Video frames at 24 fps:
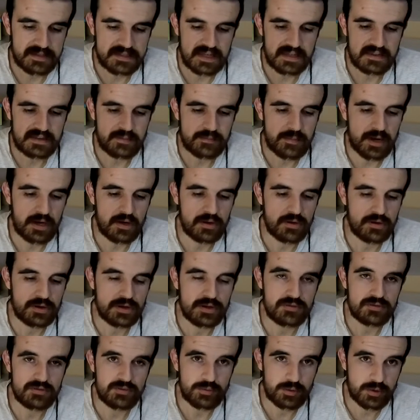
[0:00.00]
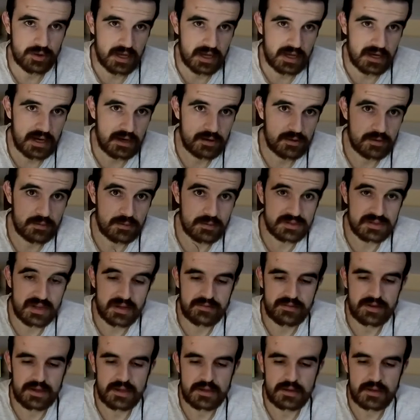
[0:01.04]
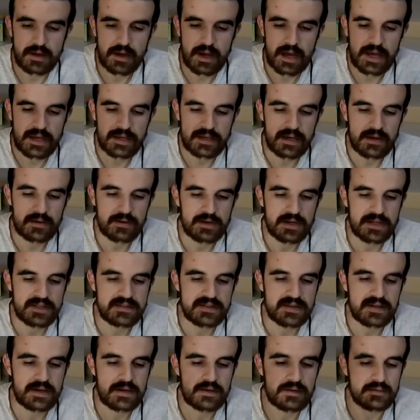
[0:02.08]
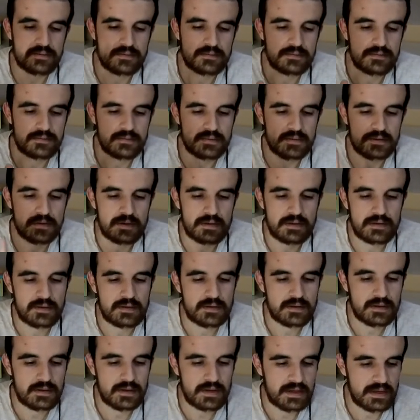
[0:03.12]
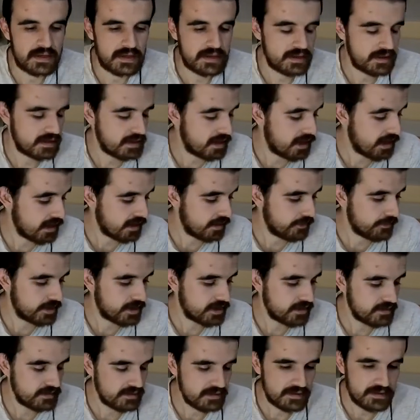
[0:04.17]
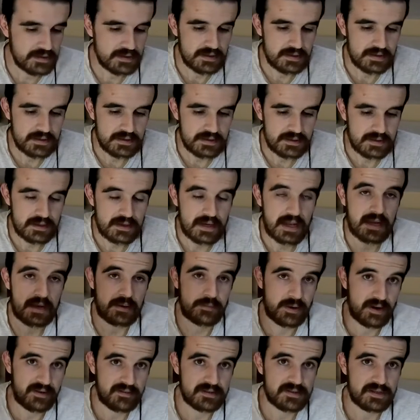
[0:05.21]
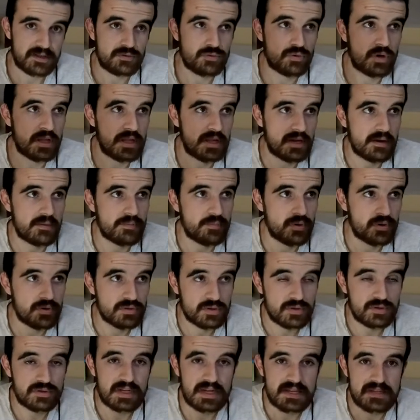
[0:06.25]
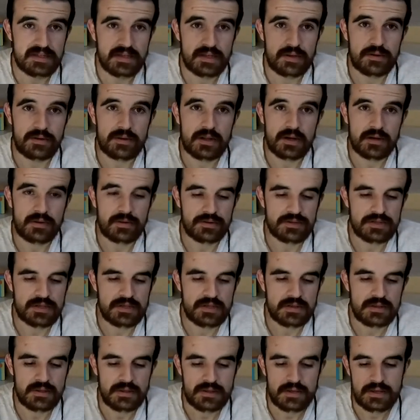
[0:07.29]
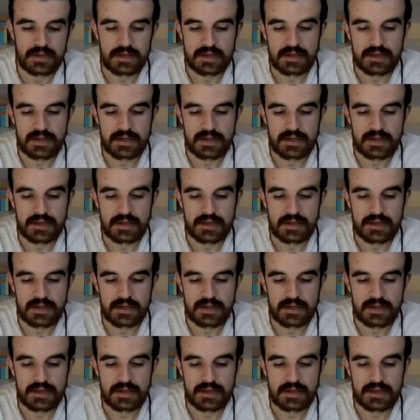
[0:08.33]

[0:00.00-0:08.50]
bastante más longitud porque, claro, como sabéis, hay que conectar eh, la cámara. La cámara va situada en el portón trasero del coche